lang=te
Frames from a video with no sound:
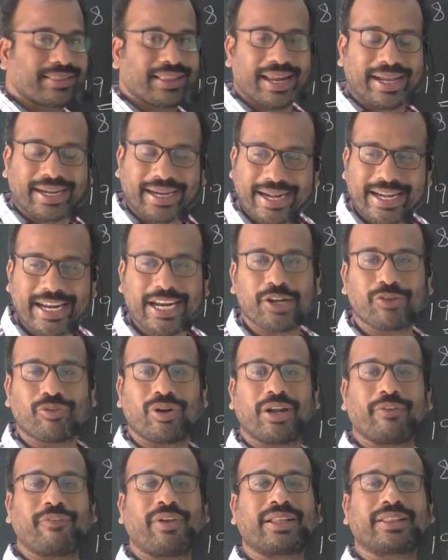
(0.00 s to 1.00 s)
తిలక్
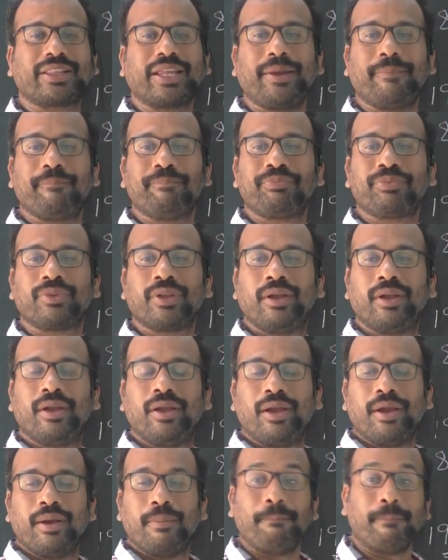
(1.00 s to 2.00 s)
అనేటువంటి వ్యక్తి
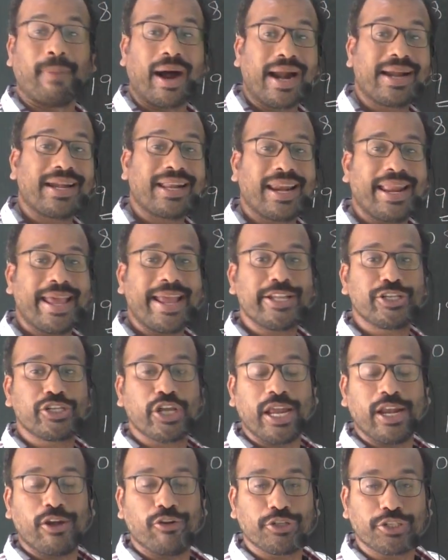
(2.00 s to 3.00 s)
మాండలే
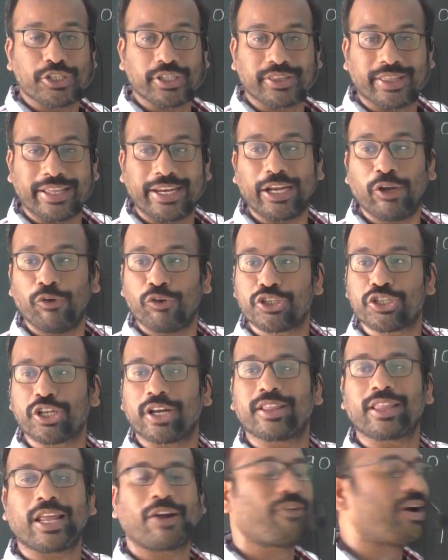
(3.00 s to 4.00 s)
జైలు నుంచి తిరిగి
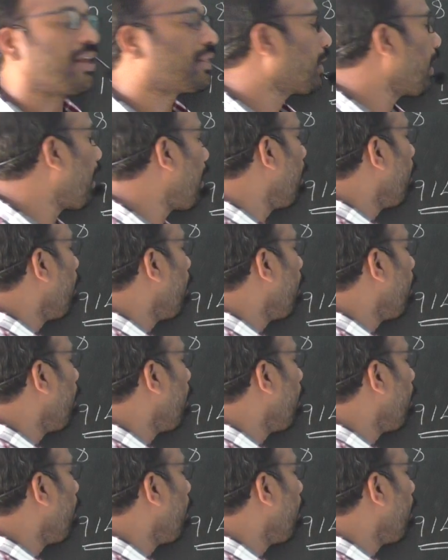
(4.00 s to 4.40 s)
వచ్చిన తర్వాత